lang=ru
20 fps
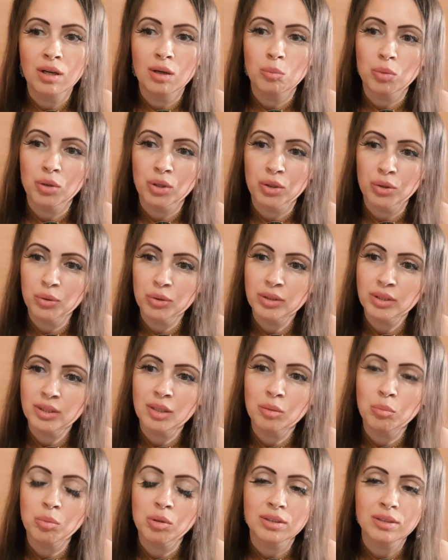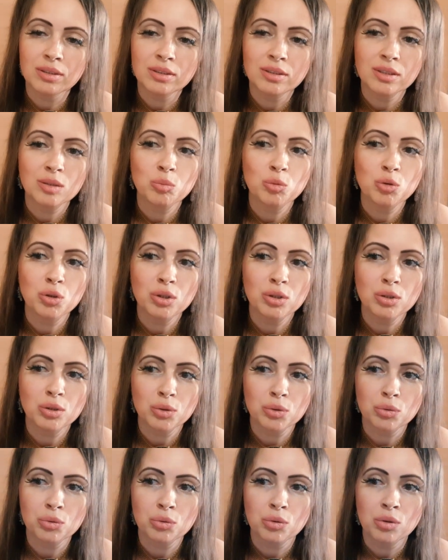Придется обратиться к
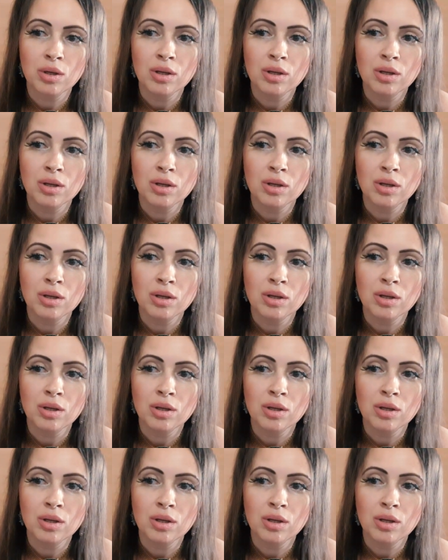мудрецу».